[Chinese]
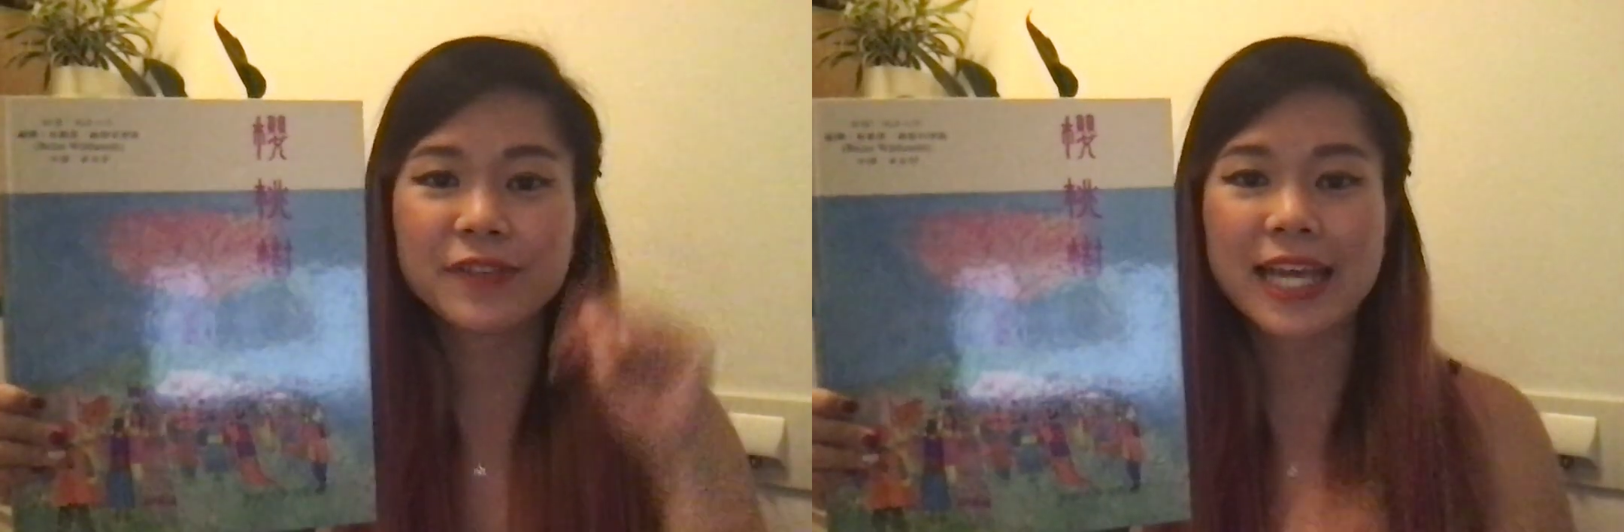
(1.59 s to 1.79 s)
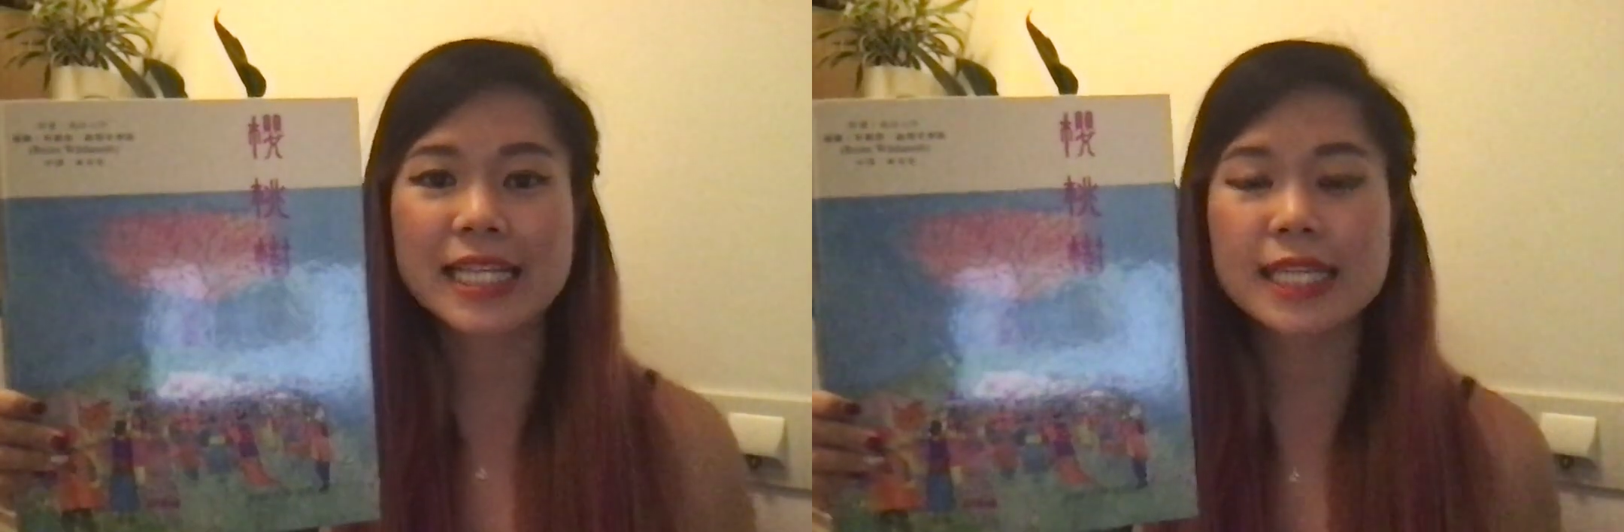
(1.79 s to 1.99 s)

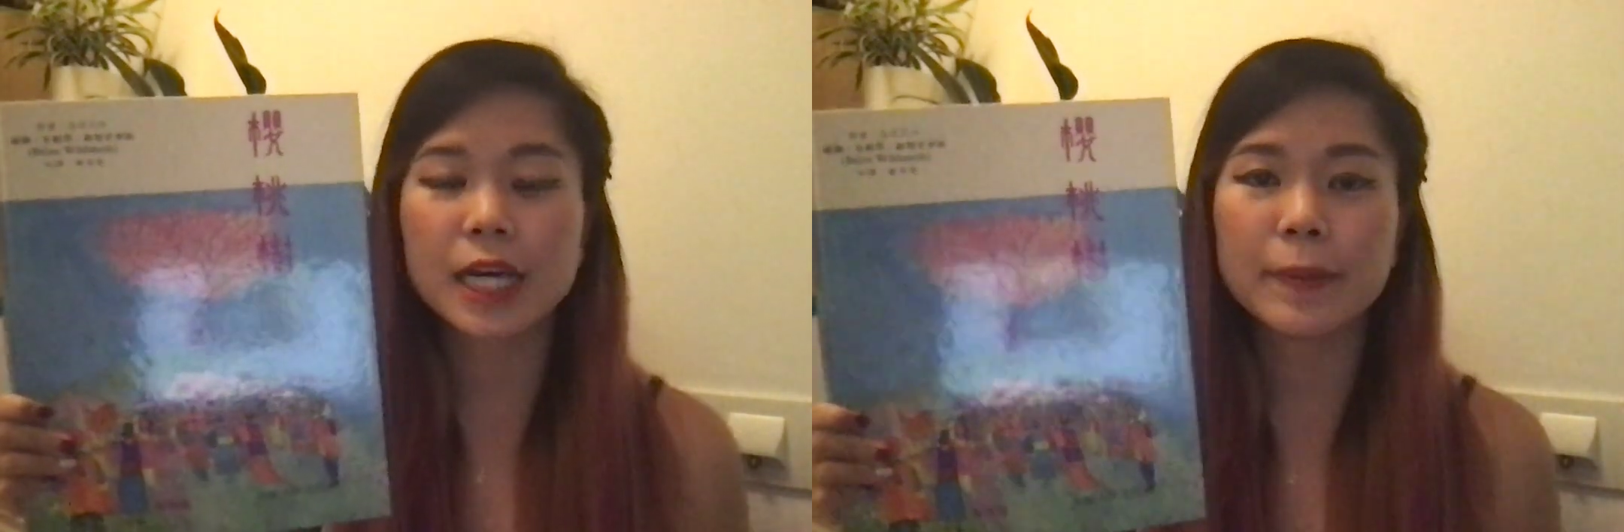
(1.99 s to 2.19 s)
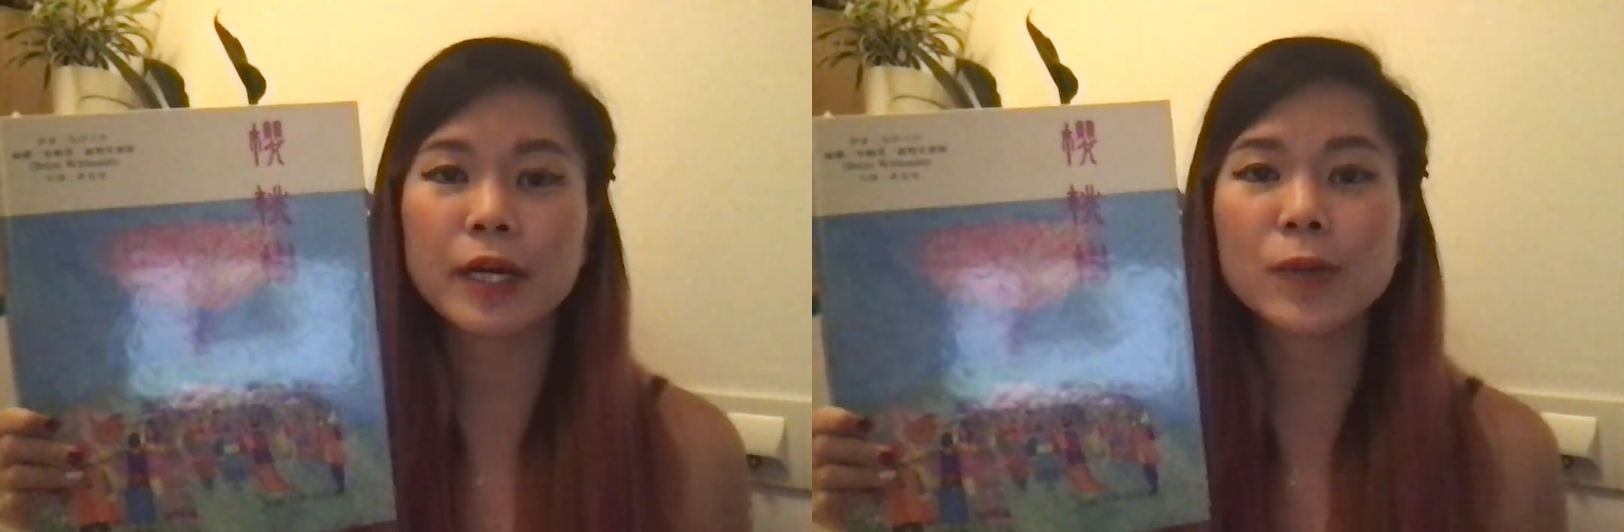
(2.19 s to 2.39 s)

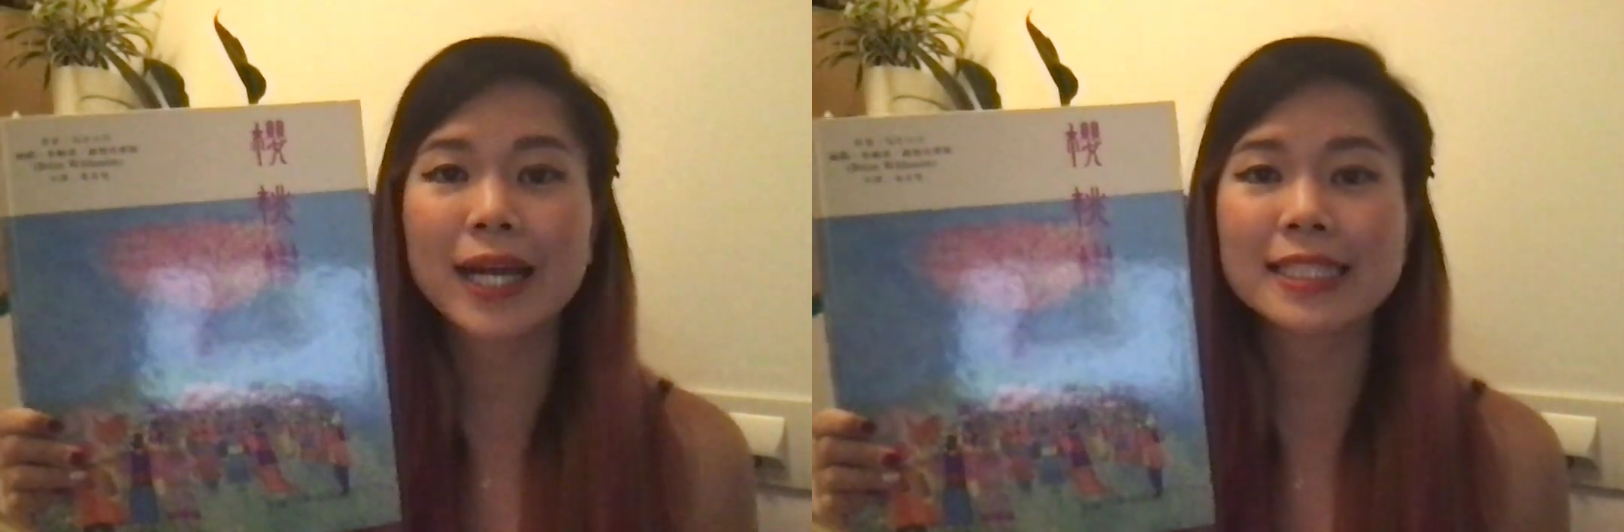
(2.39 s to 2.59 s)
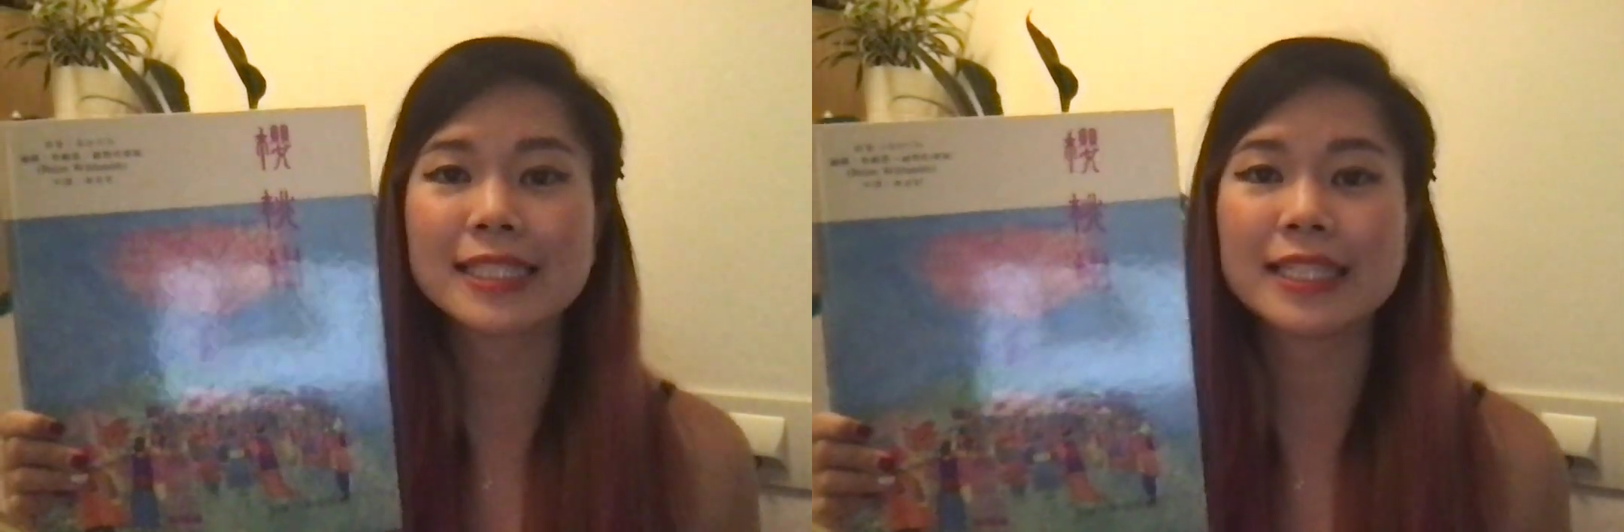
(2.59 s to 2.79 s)
Vanessa 彭
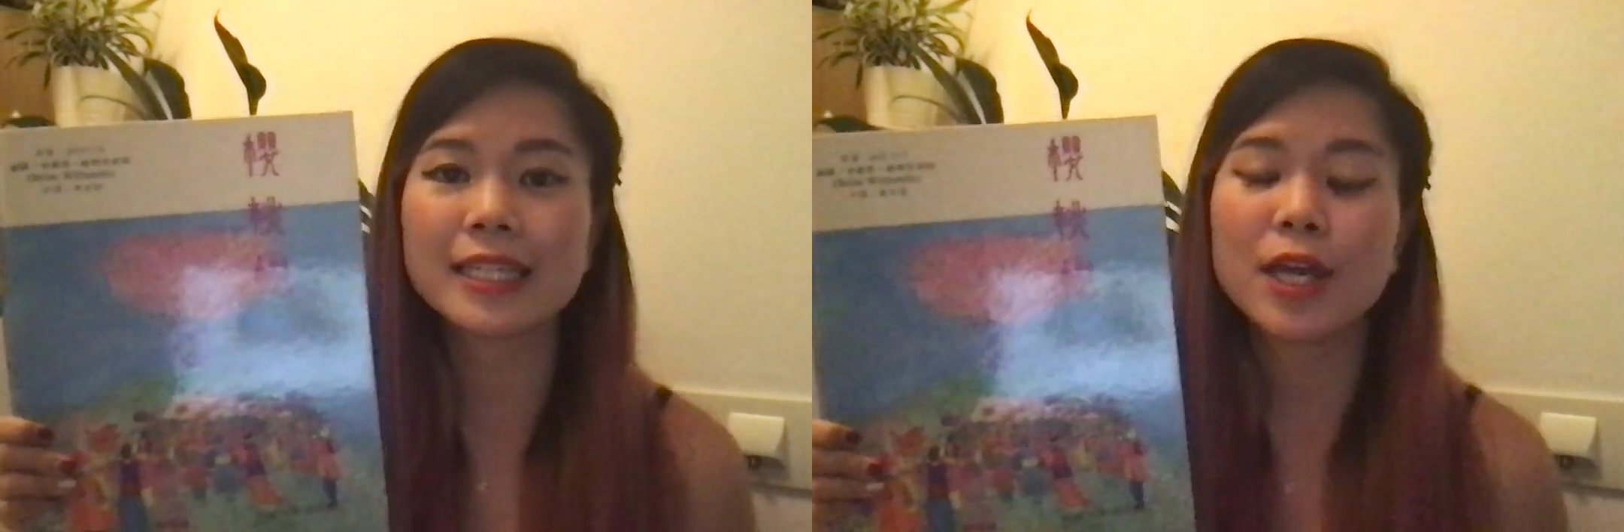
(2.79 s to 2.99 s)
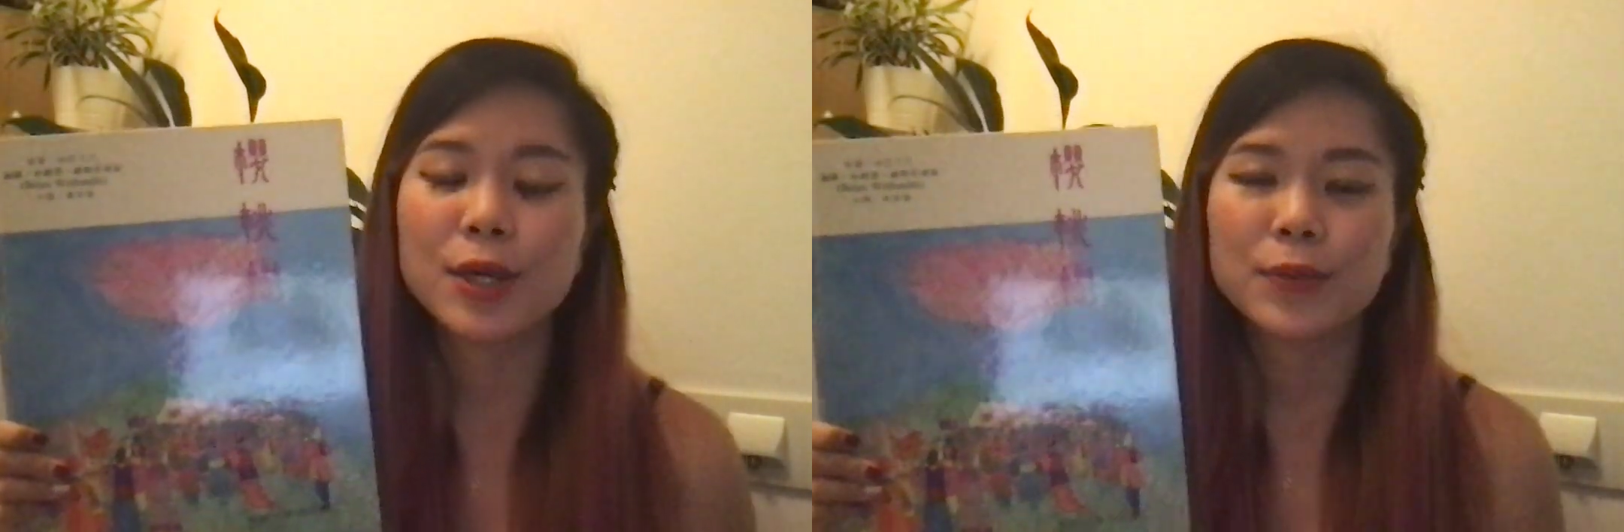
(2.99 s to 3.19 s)
婉晴，